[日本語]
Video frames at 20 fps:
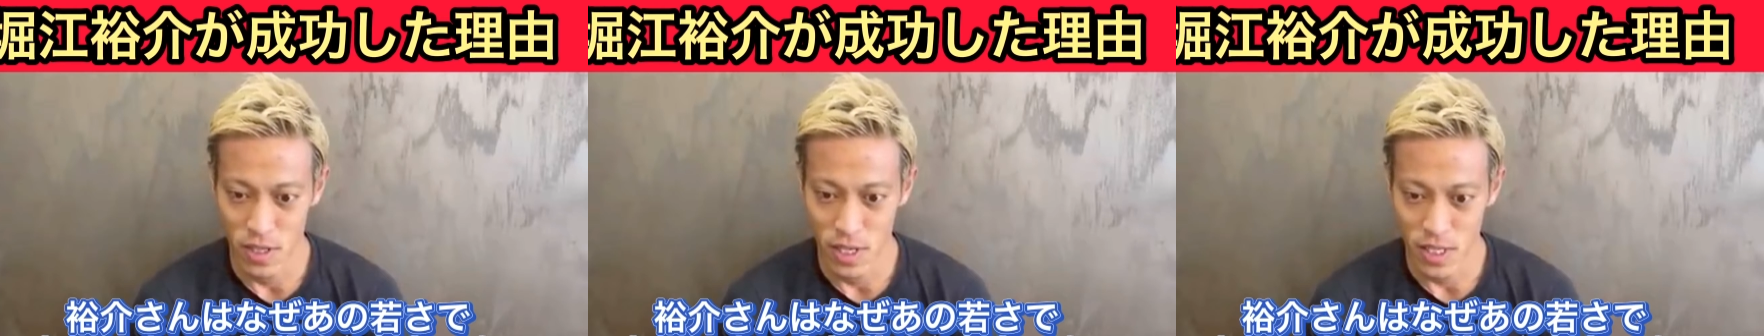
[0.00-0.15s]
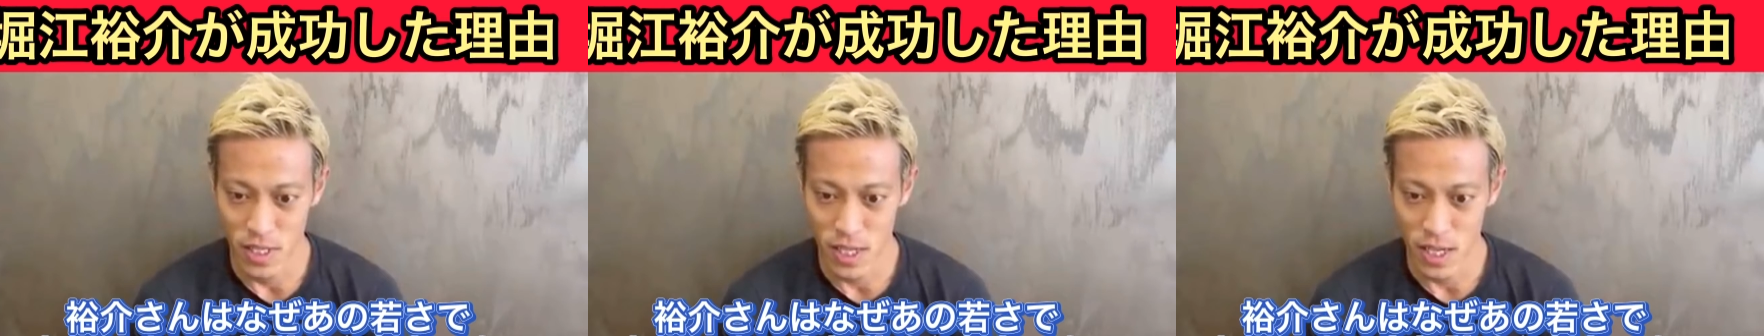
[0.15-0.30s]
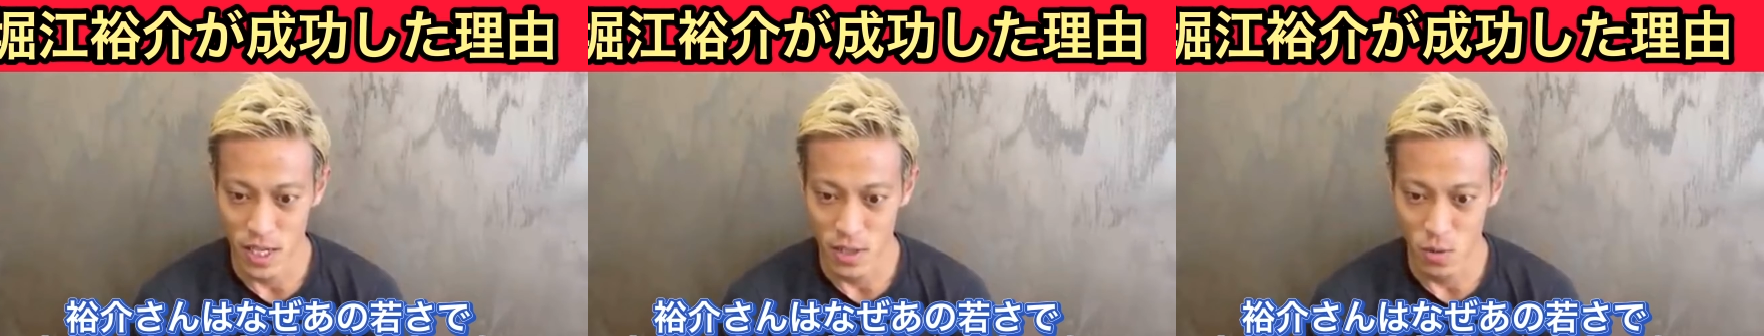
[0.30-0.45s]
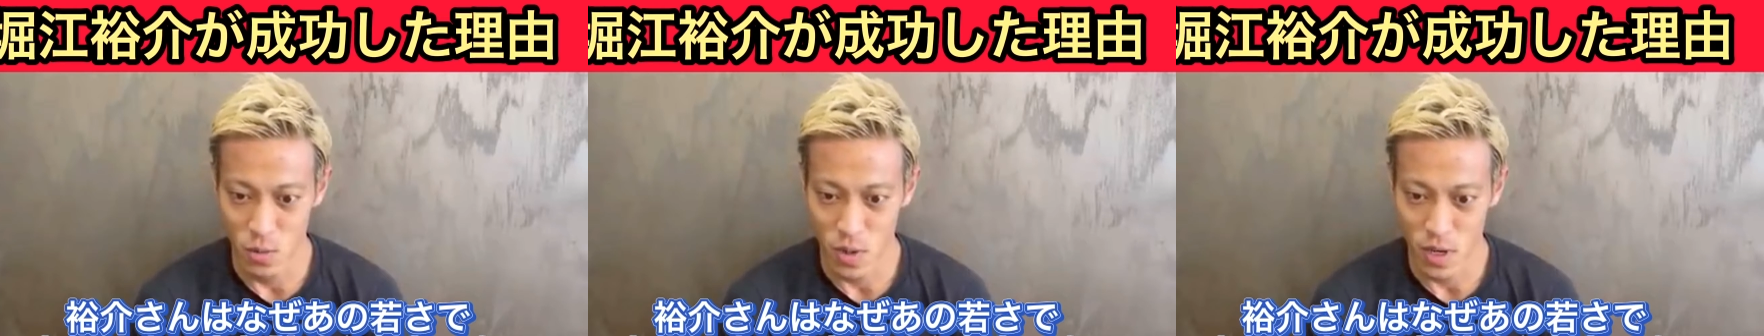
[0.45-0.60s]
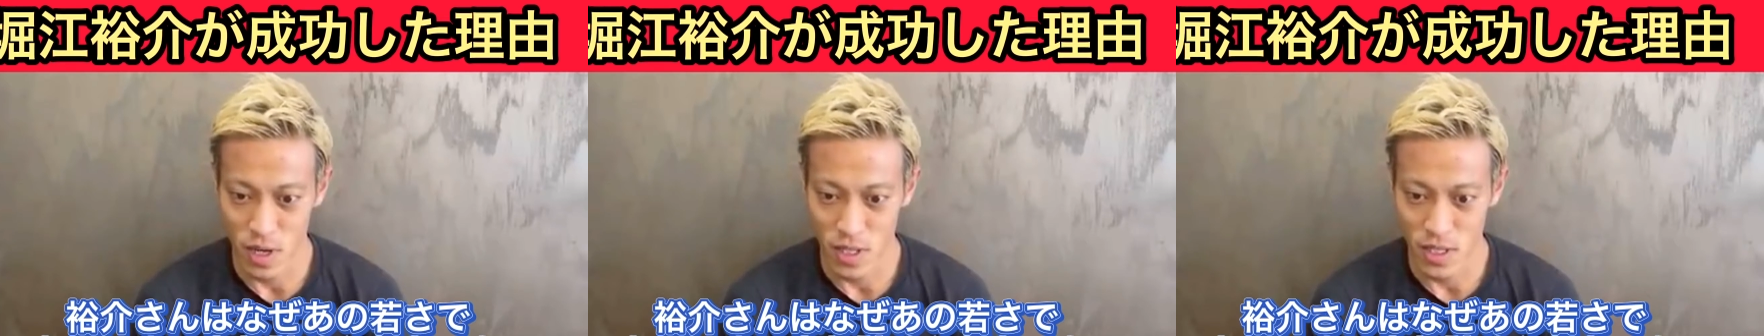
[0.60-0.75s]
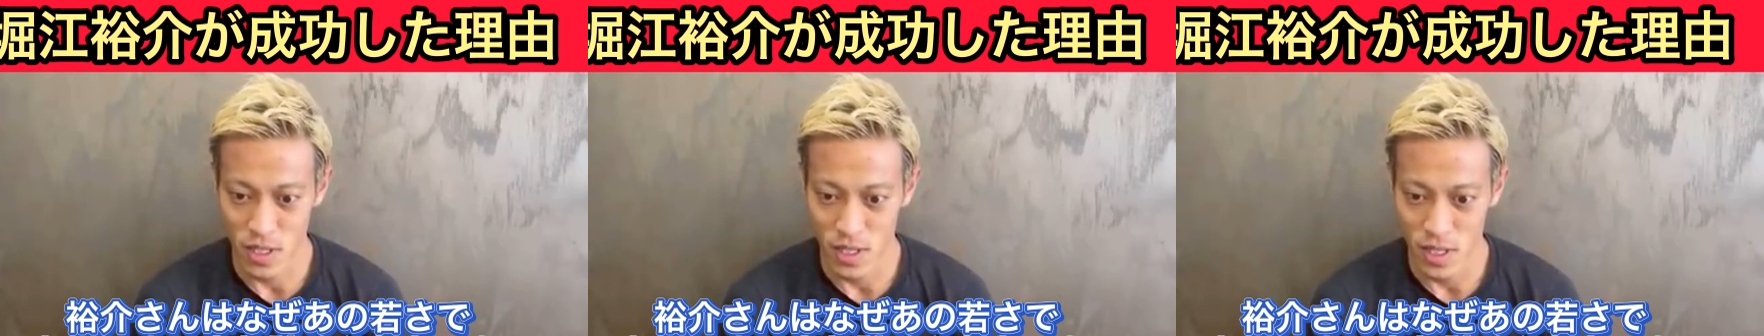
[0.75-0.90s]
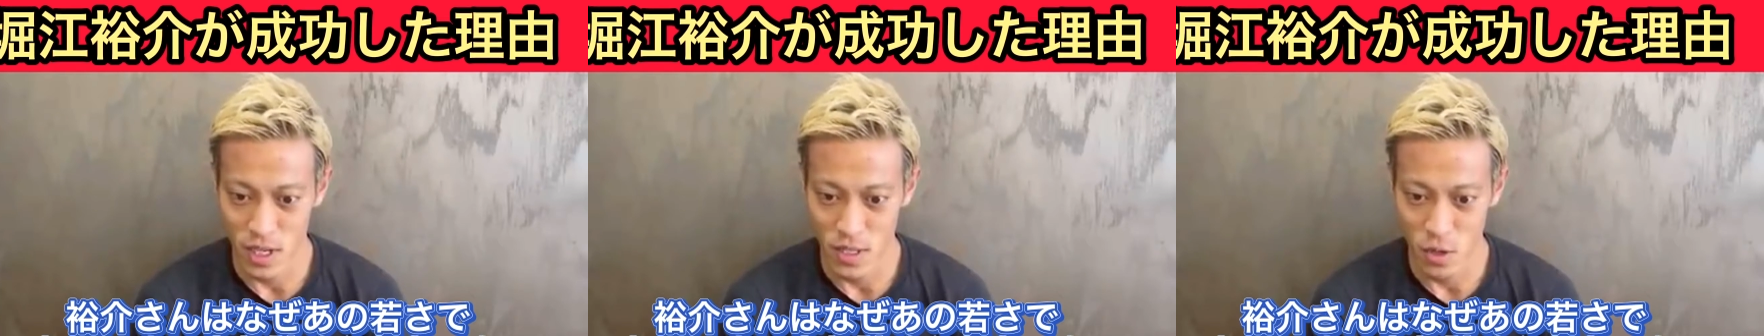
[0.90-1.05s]
なぜあの若
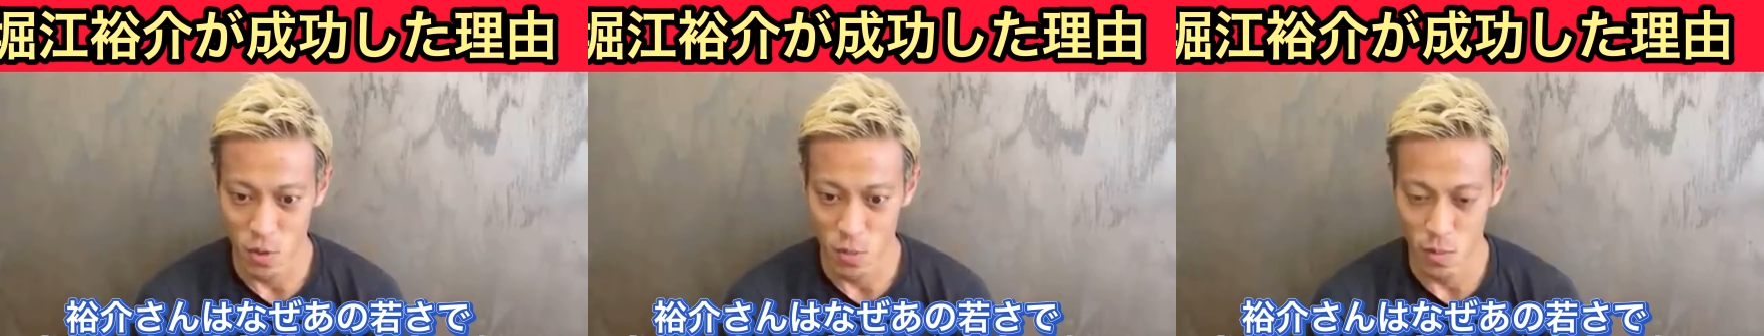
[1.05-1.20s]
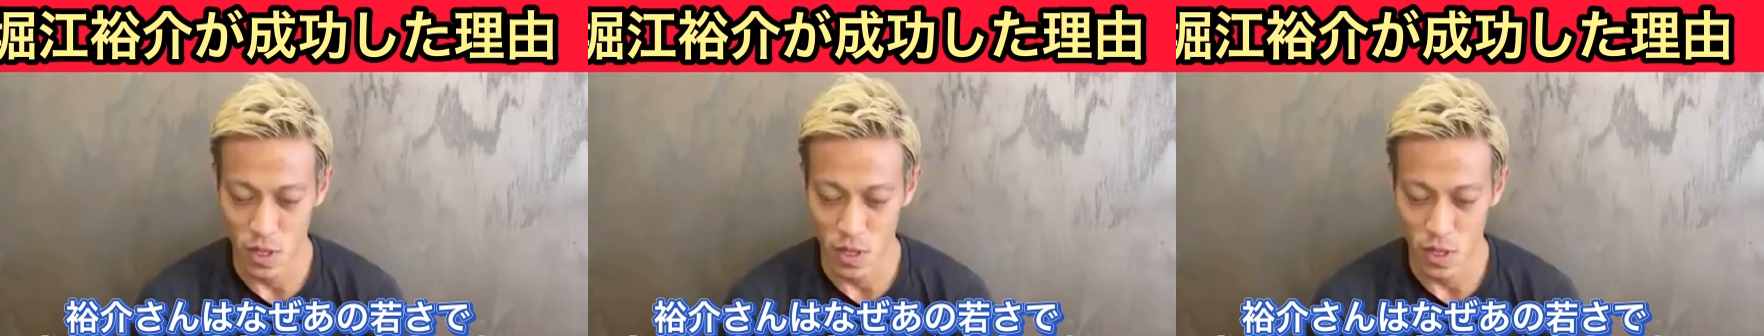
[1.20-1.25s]
さであそ